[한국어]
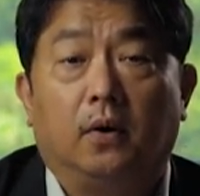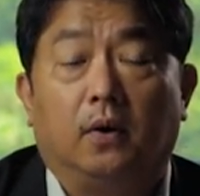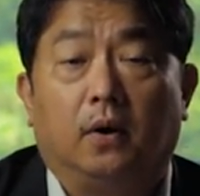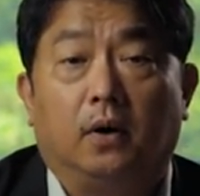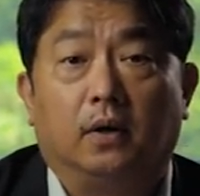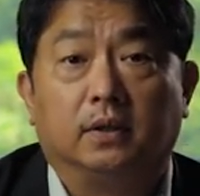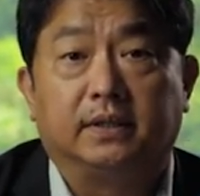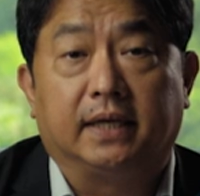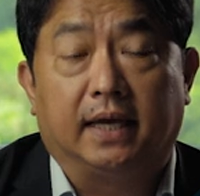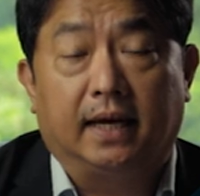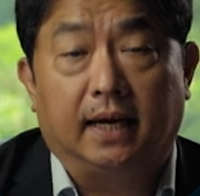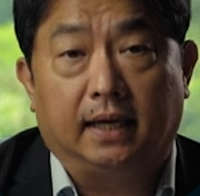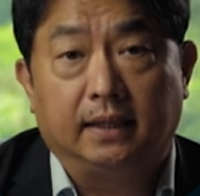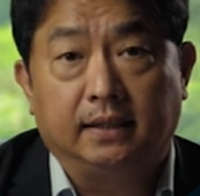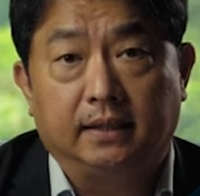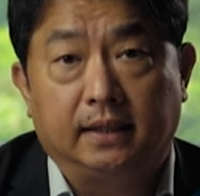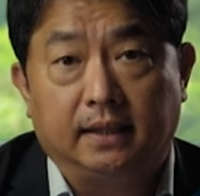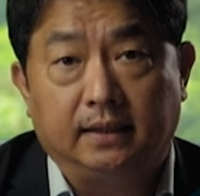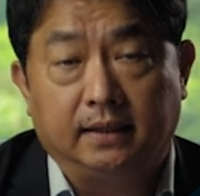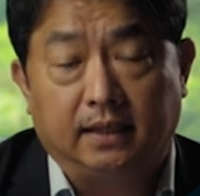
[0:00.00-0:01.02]
어
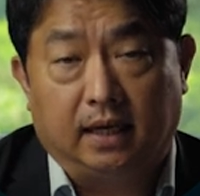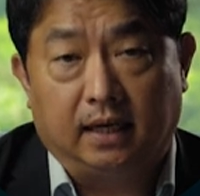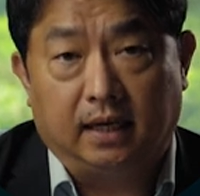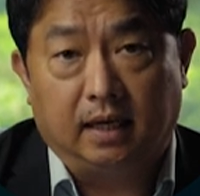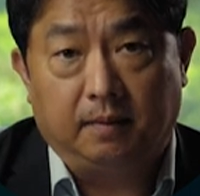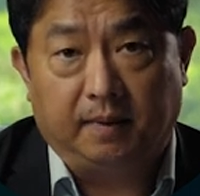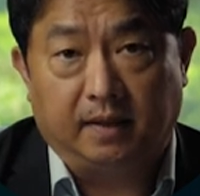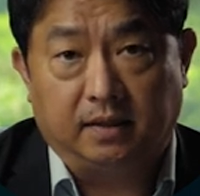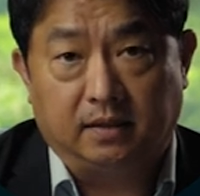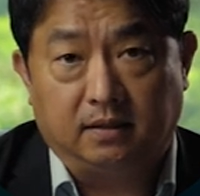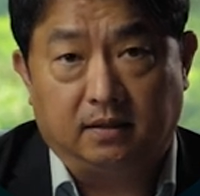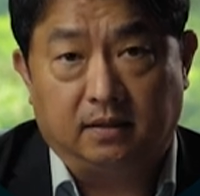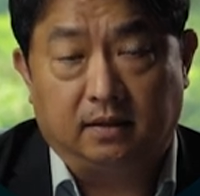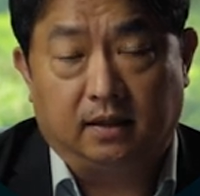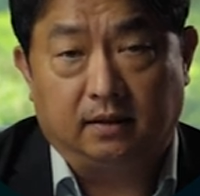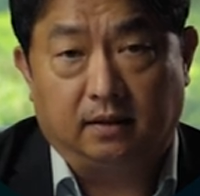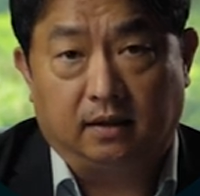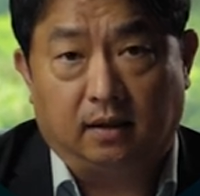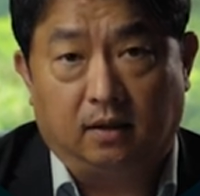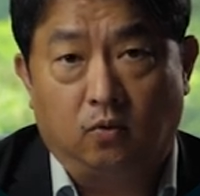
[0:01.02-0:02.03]
제한된 양의 백신을
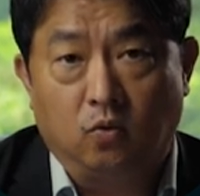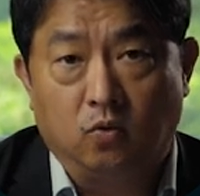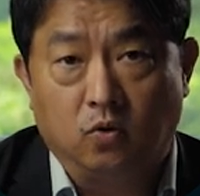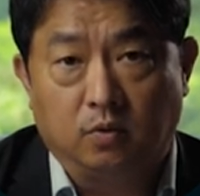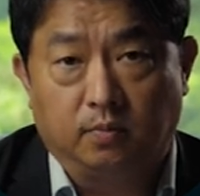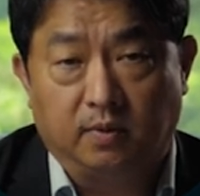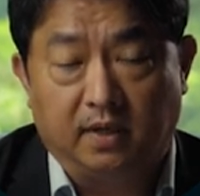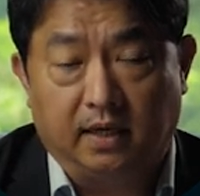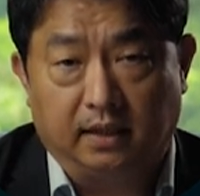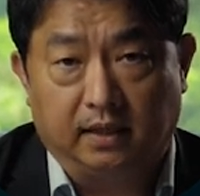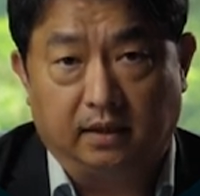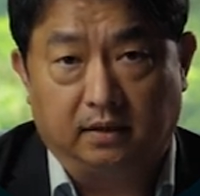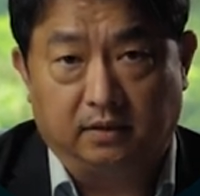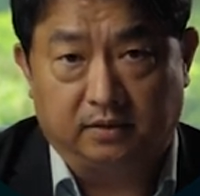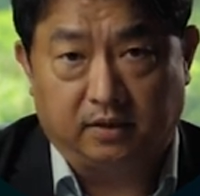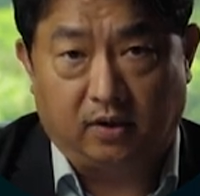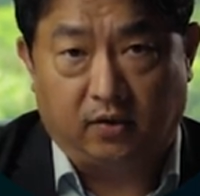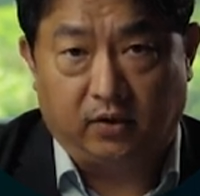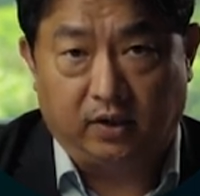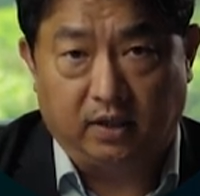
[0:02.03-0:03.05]
갖다가 공급을 해야 되는
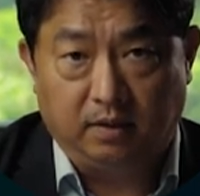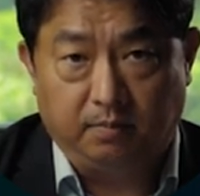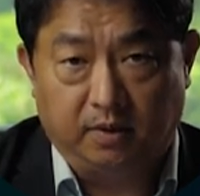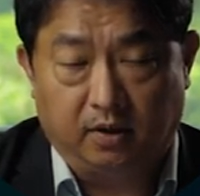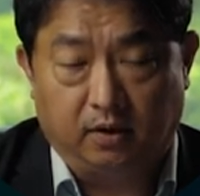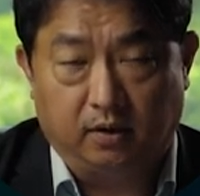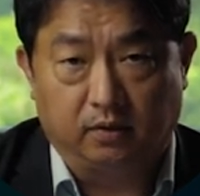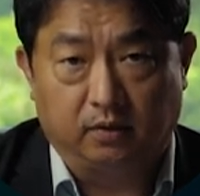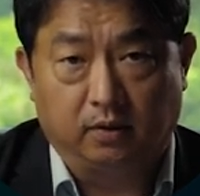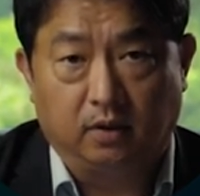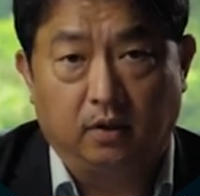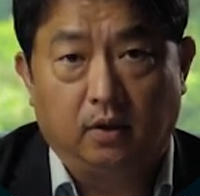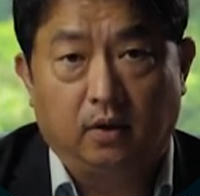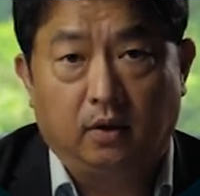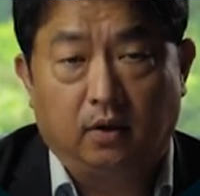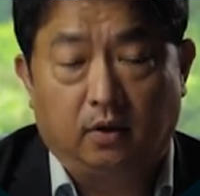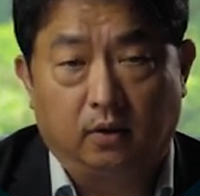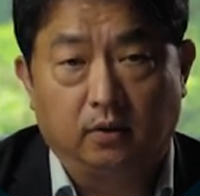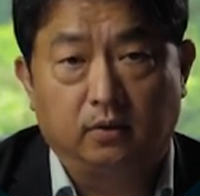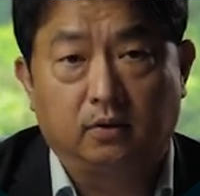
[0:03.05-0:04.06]
상황이면
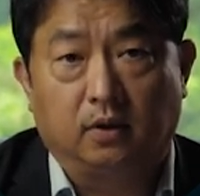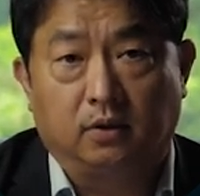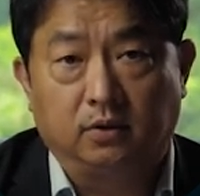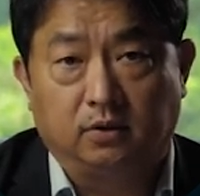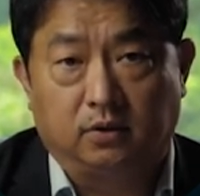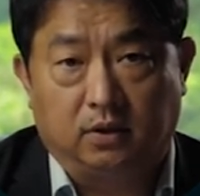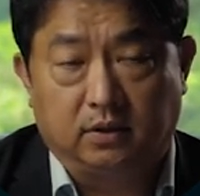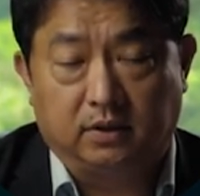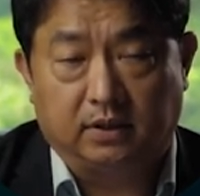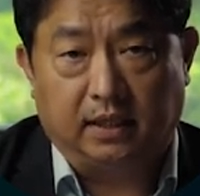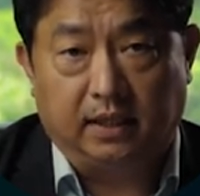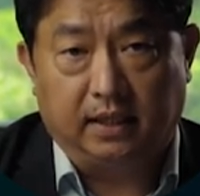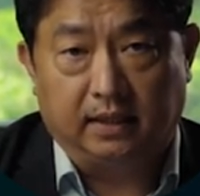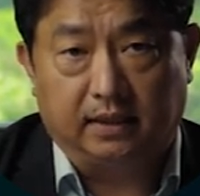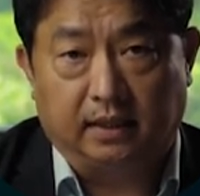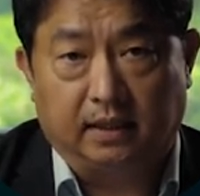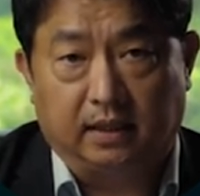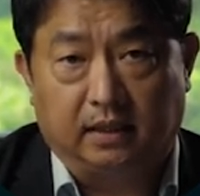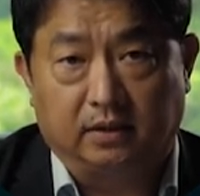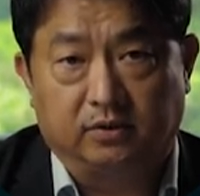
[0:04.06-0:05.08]
어떤 절차에
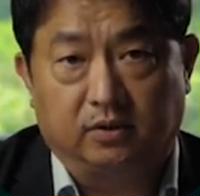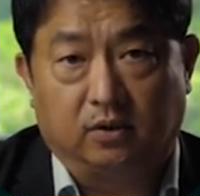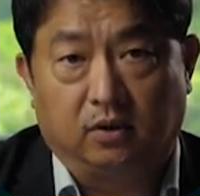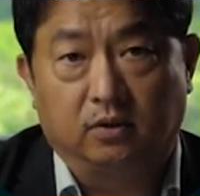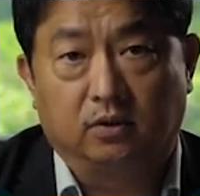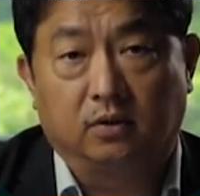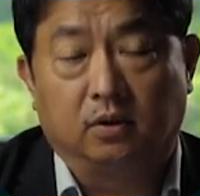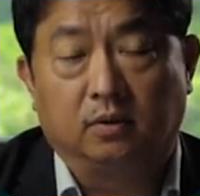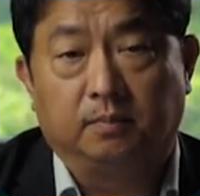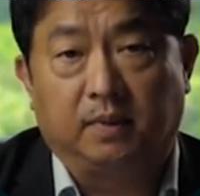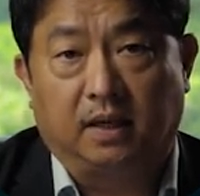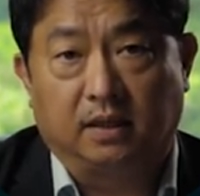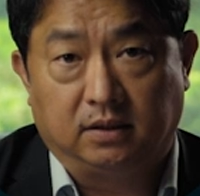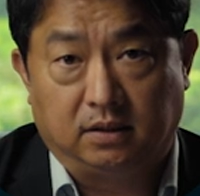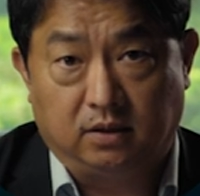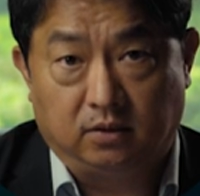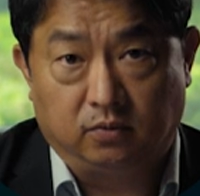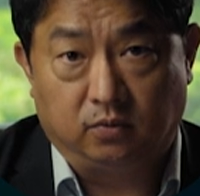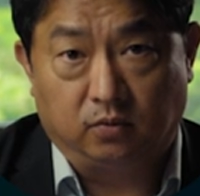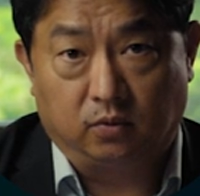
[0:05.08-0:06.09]
따라서 어떤
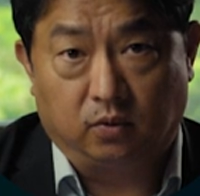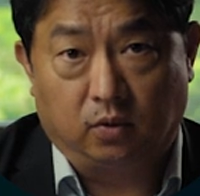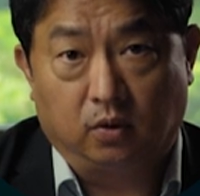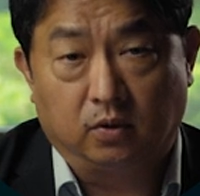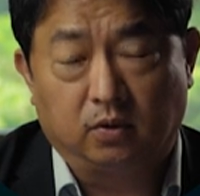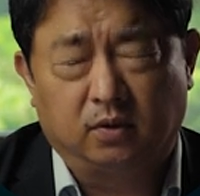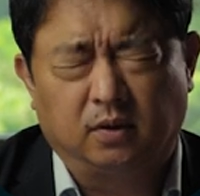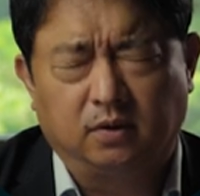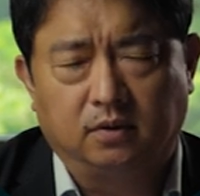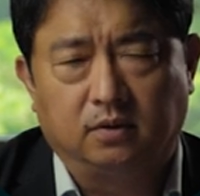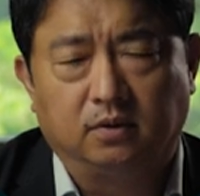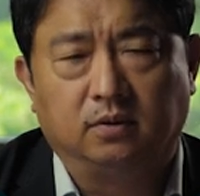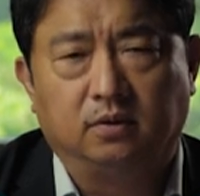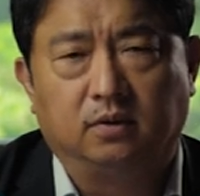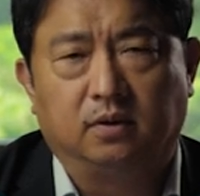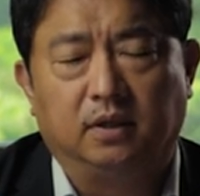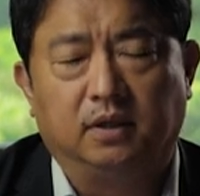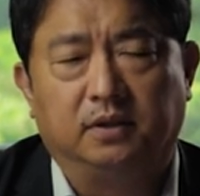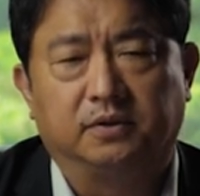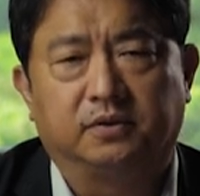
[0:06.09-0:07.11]
방식으로 어떤
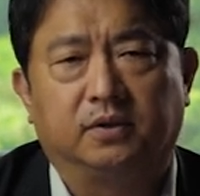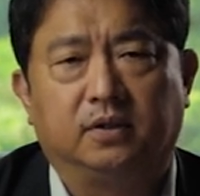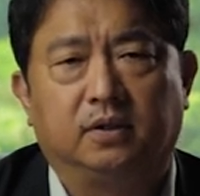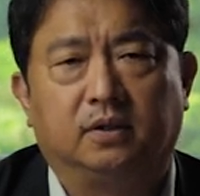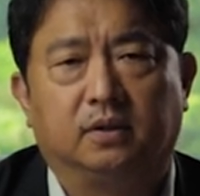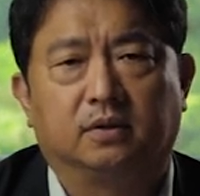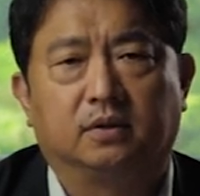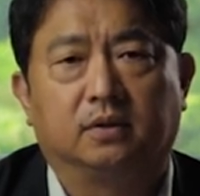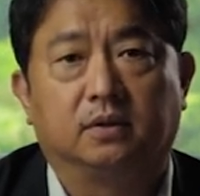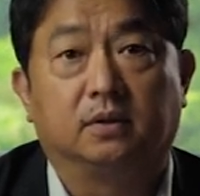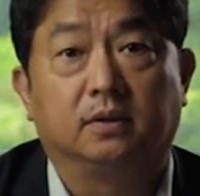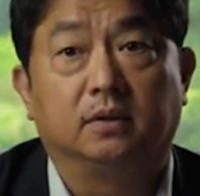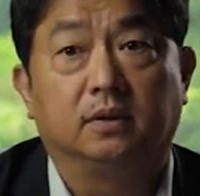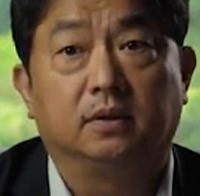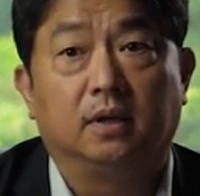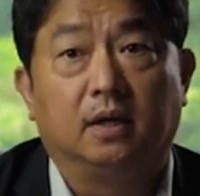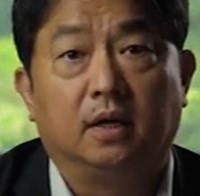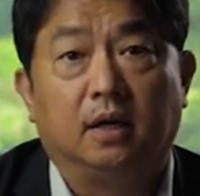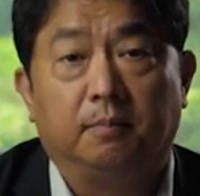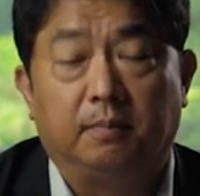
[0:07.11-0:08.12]
근거에서
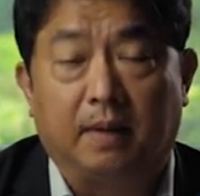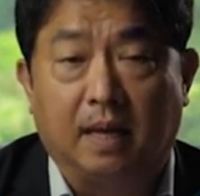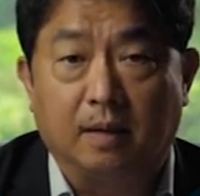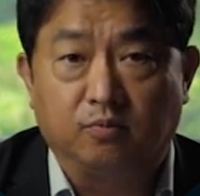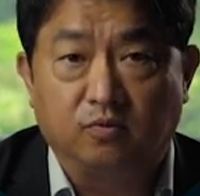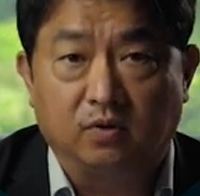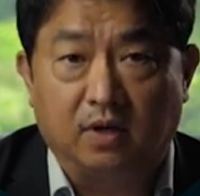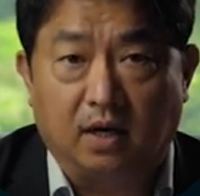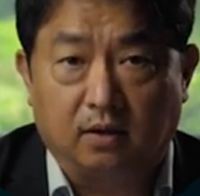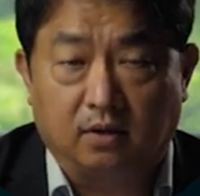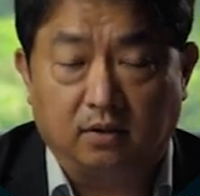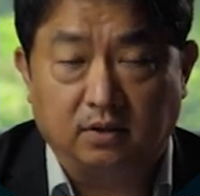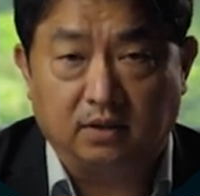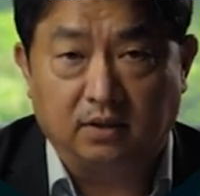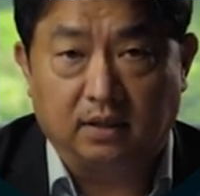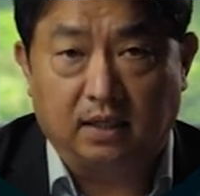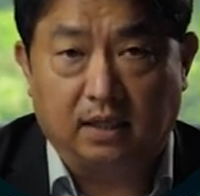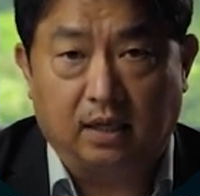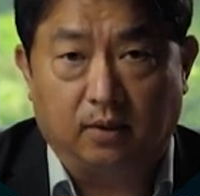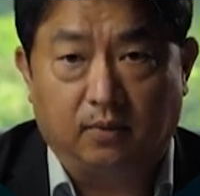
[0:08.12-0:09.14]
이것들을 배분할
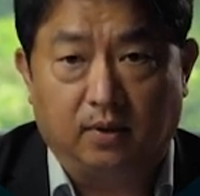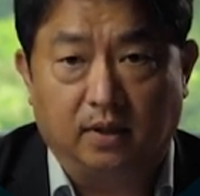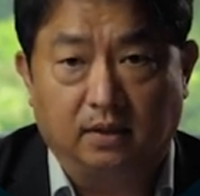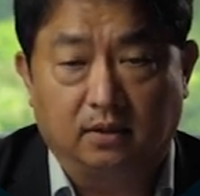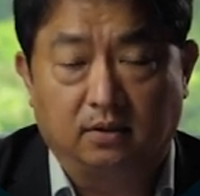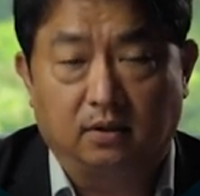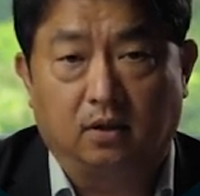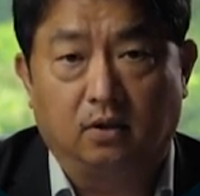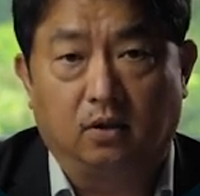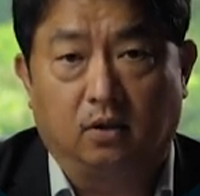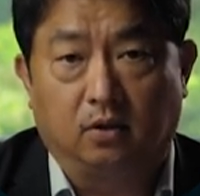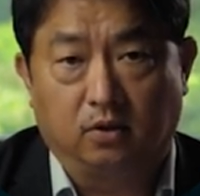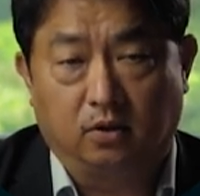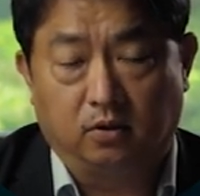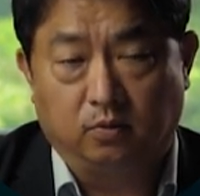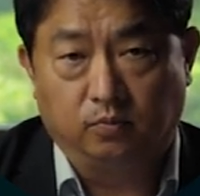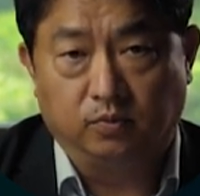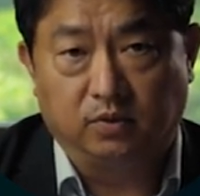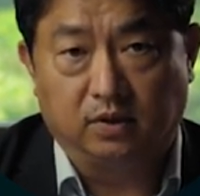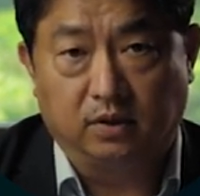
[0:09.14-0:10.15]
것인가라고 하는 그런
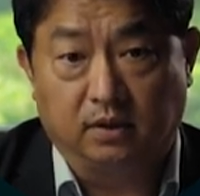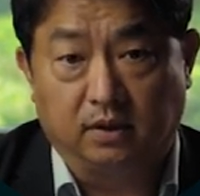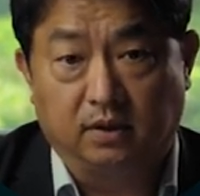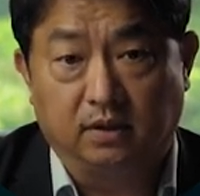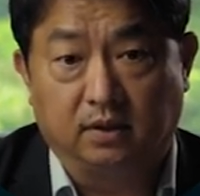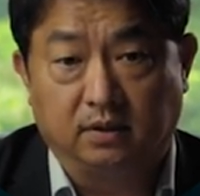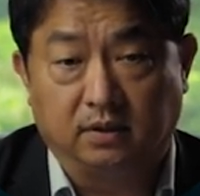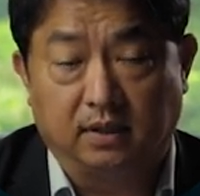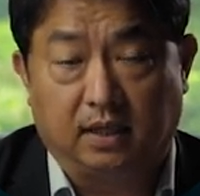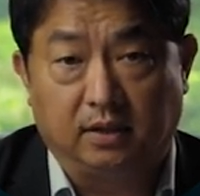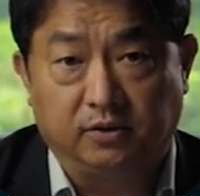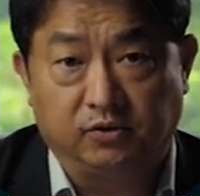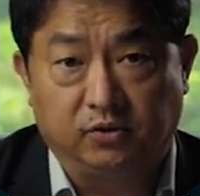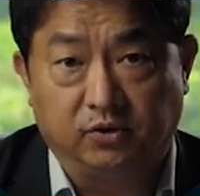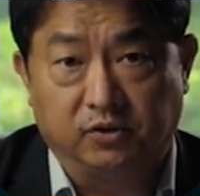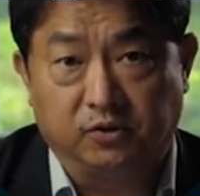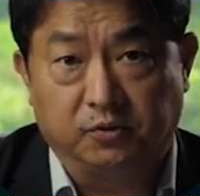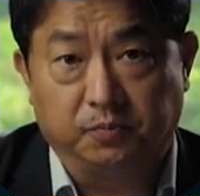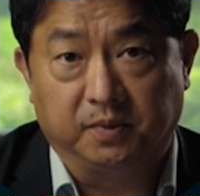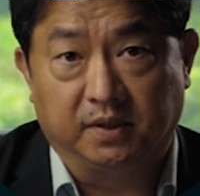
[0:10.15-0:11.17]
어려운 문제들이 등장할 수
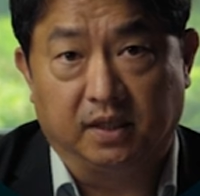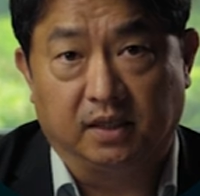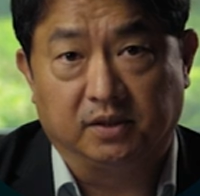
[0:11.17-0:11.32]
있습니다.